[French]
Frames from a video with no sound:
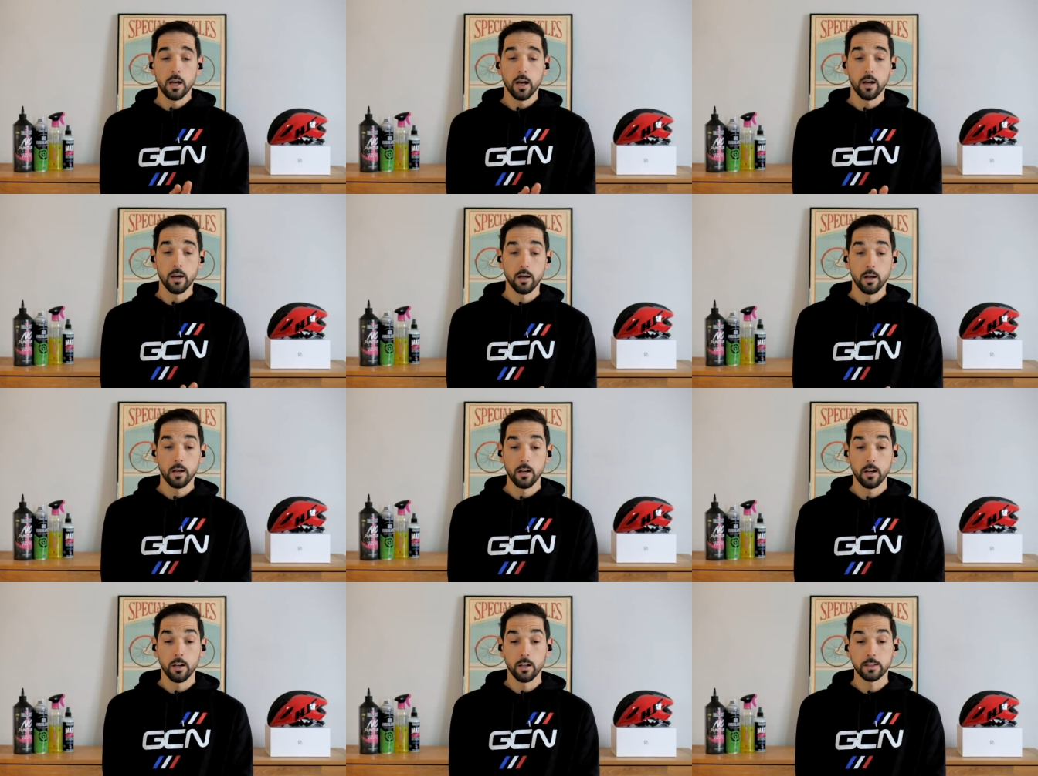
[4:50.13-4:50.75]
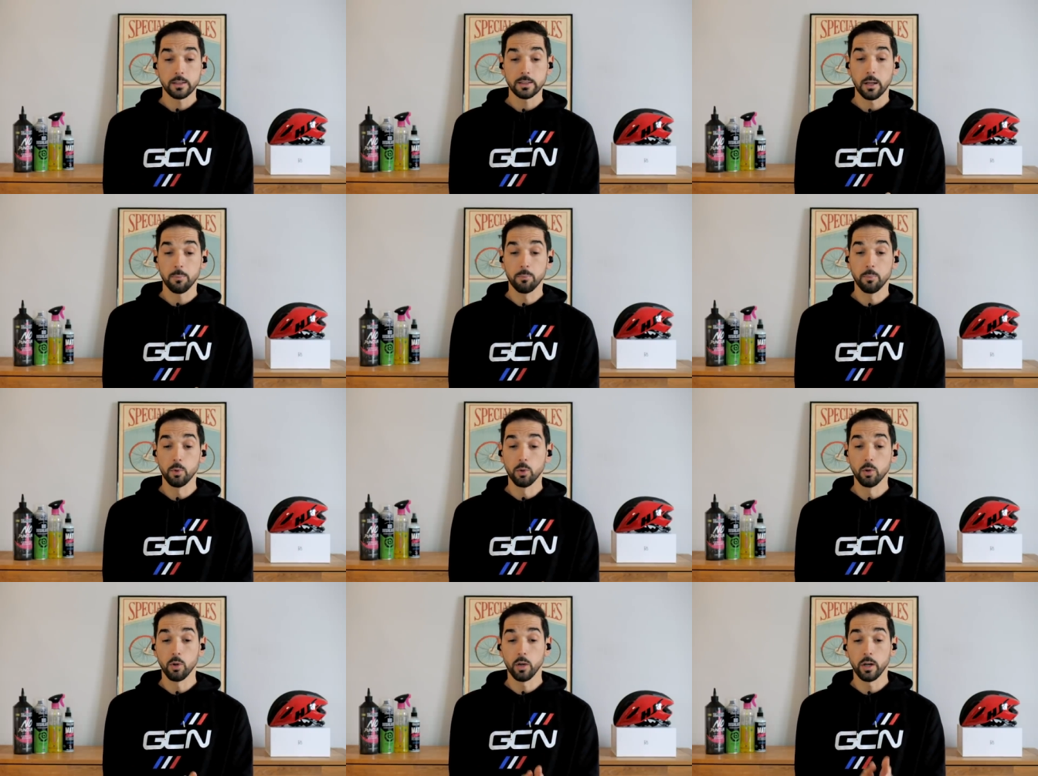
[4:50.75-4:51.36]
ça
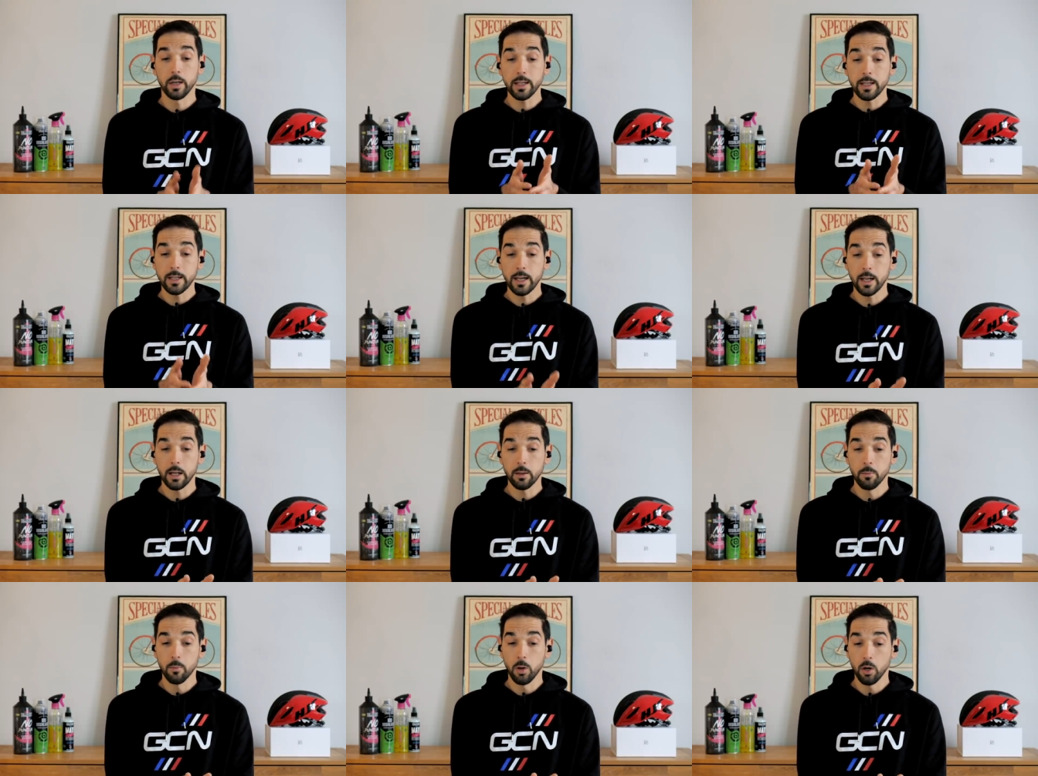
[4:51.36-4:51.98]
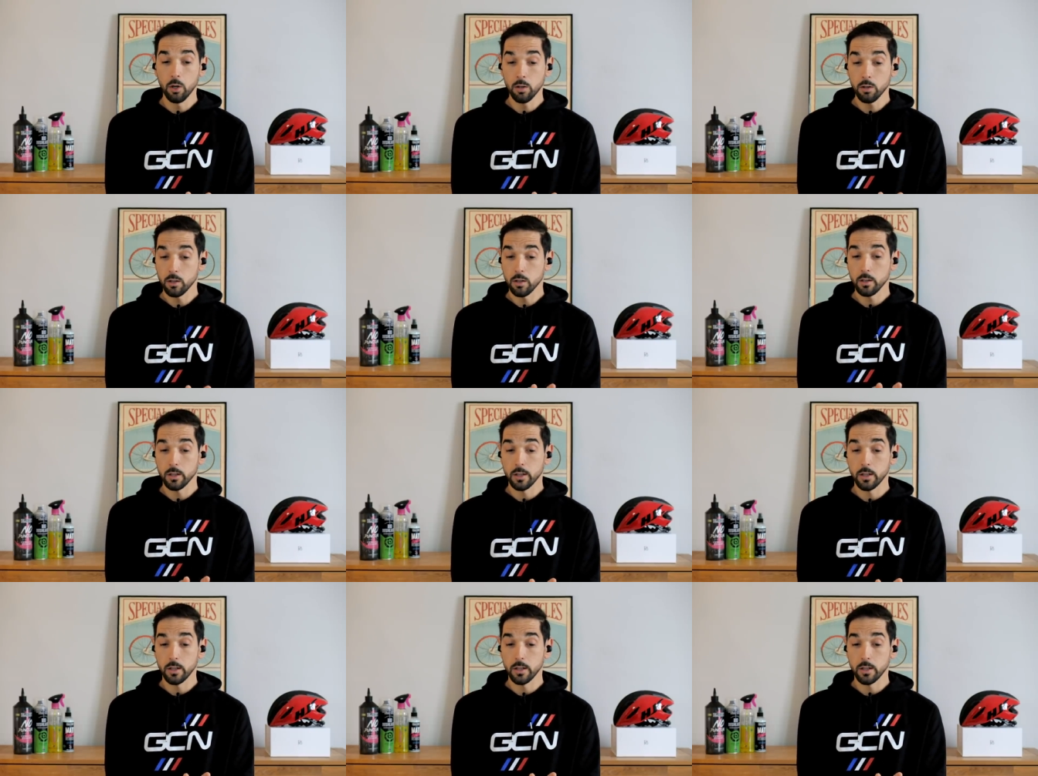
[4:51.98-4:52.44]
peut également,